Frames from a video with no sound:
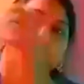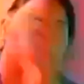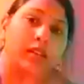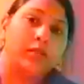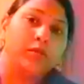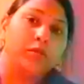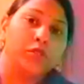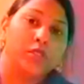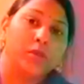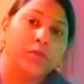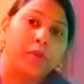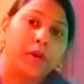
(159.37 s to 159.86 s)
हैं
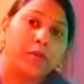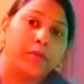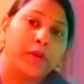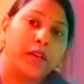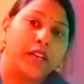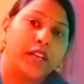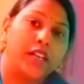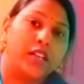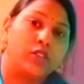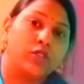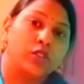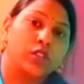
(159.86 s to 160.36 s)
मुझे
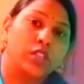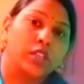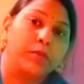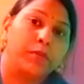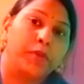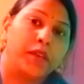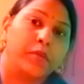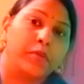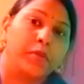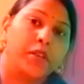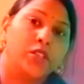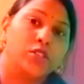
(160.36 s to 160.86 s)
परमानेंट उनकी
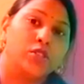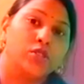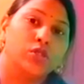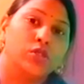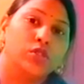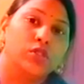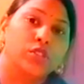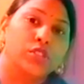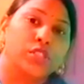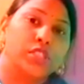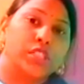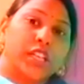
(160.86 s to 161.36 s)
पिक भेजो
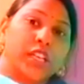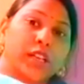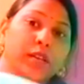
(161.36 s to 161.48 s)
शेक